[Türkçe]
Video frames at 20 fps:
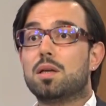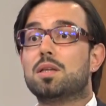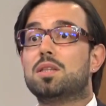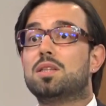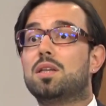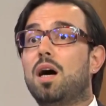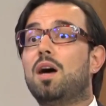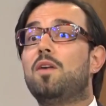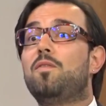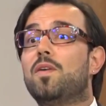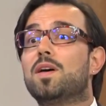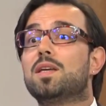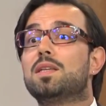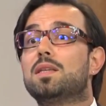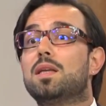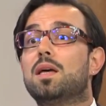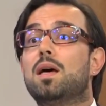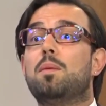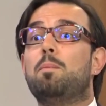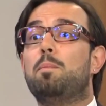daha
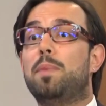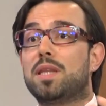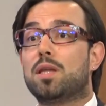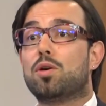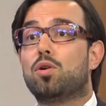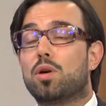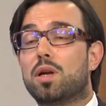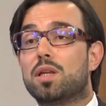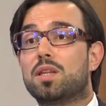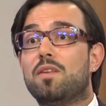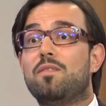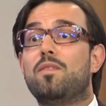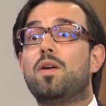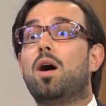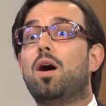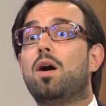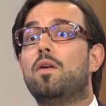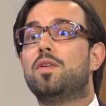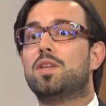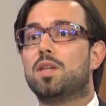fazla beta karoten ve
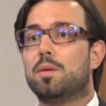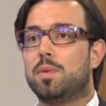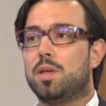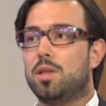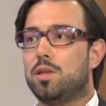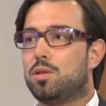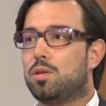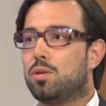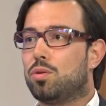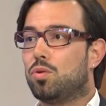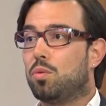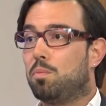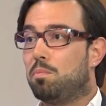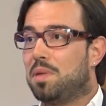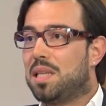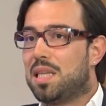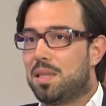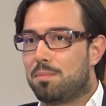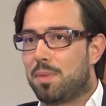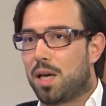A vitamini içeriyor.
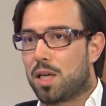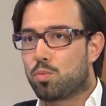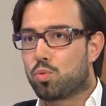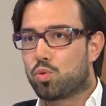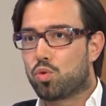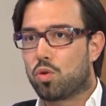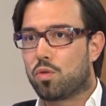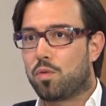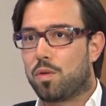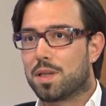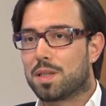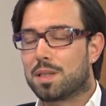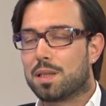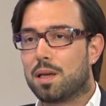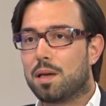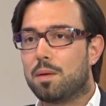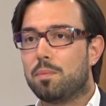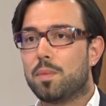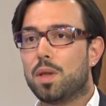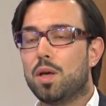Bilinmez bu çok
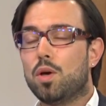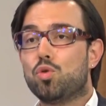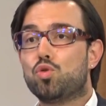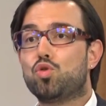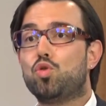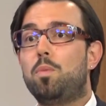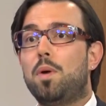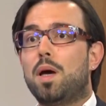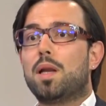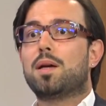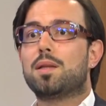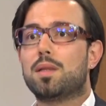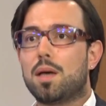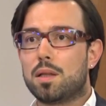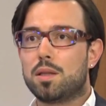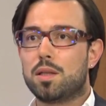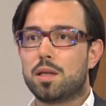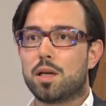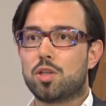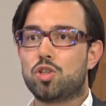fazla süper
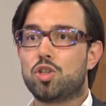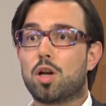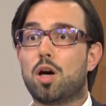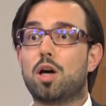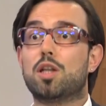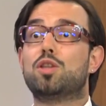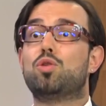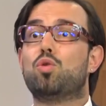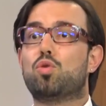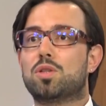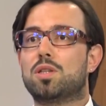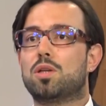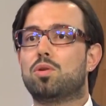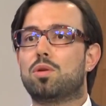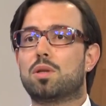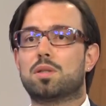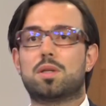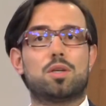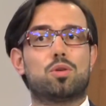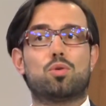gıda diye geçer. Antioksidan
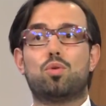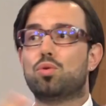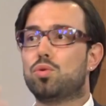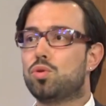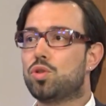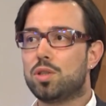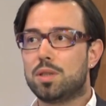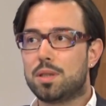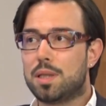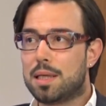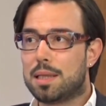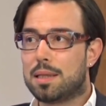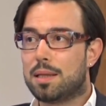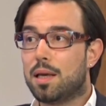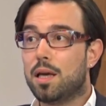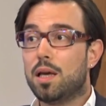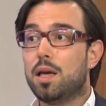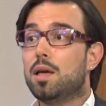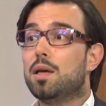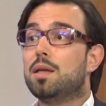olarak sadece göz için değil.
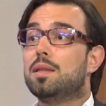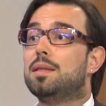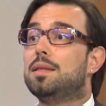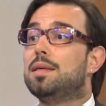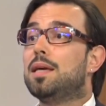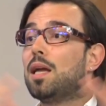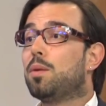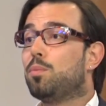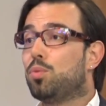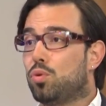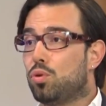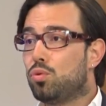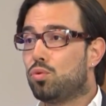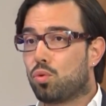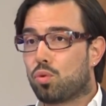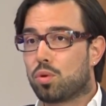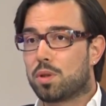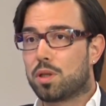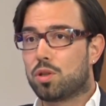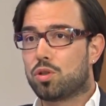Diğer bütün
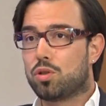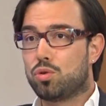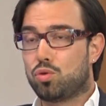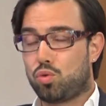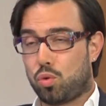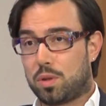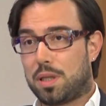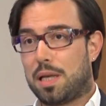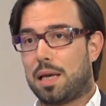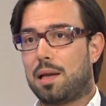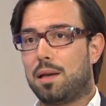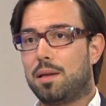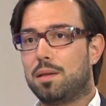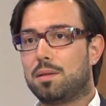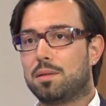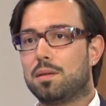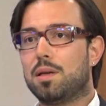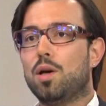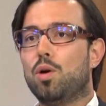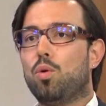dokular için çok
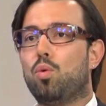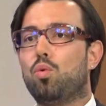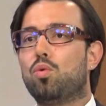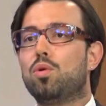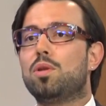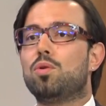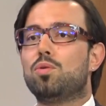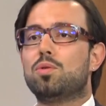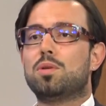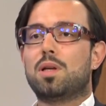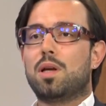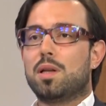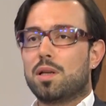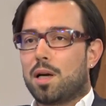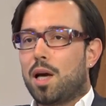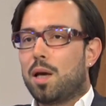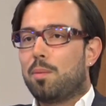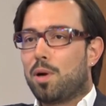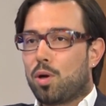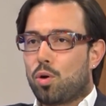değerlidir. Onu da üzerine hani
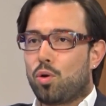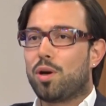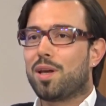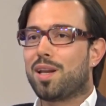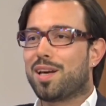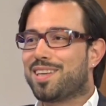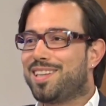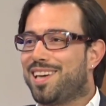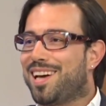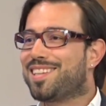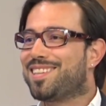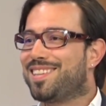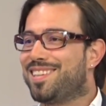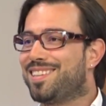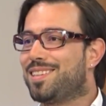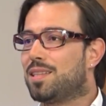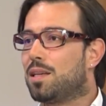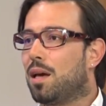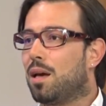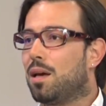kaymak koyarak
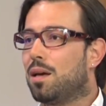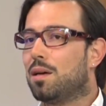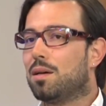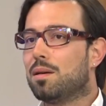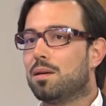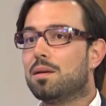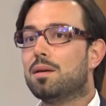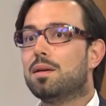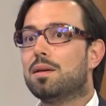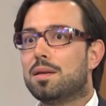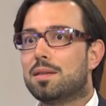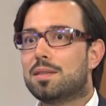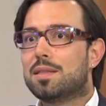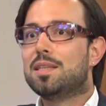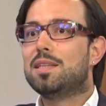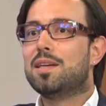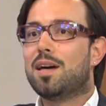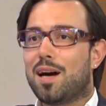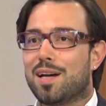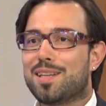yersiniz ya. Hı hı.
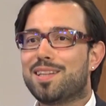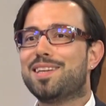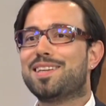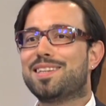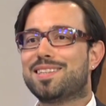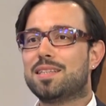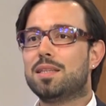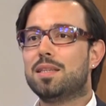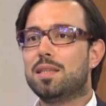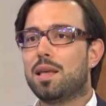İşte yağda erisin